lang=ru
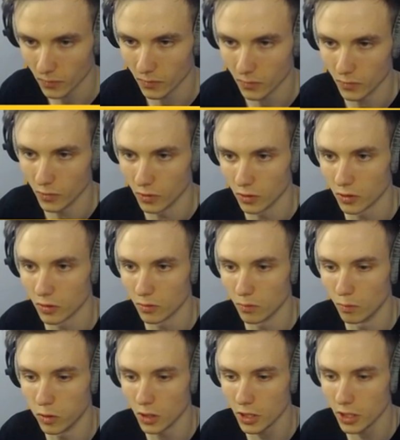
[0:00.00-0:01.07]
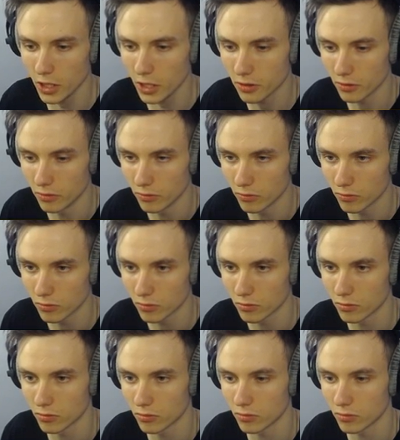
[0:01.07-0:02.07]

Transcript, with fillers: Ты только что все сломал, Блин. заруинил катку.